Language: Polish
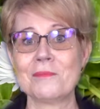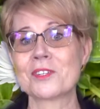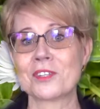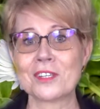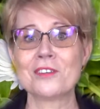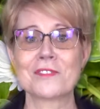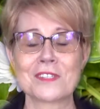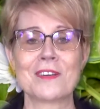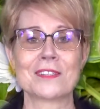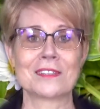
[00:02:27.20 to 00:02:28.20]
ma żadnego
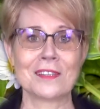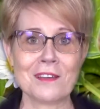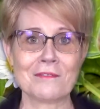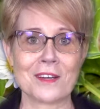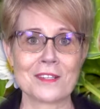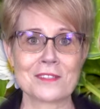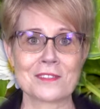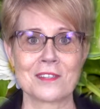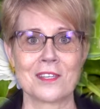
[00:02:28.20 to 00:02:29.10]
wyzwania dla Was,